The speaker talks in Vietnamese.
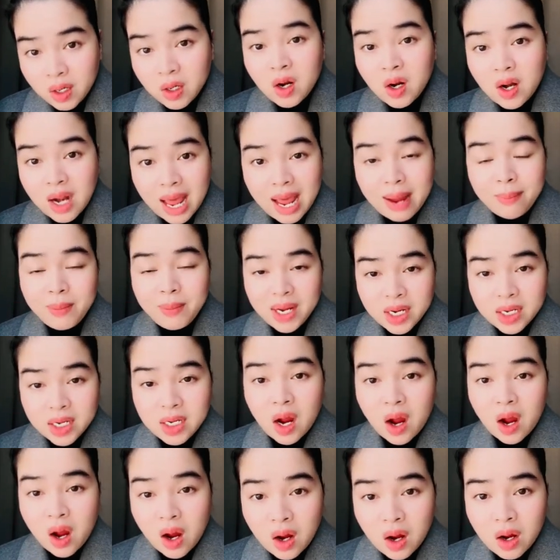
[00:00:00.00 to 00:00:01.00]
nó làm mấy cái
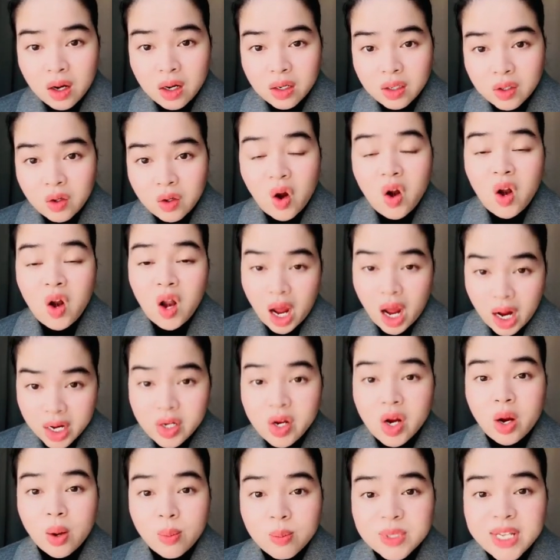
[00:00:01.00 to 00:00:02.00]
trò có lợi
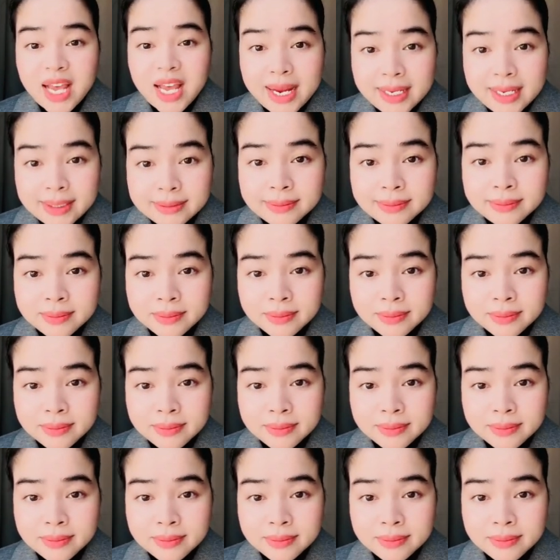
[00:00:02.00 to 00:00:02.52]
cho cộng sản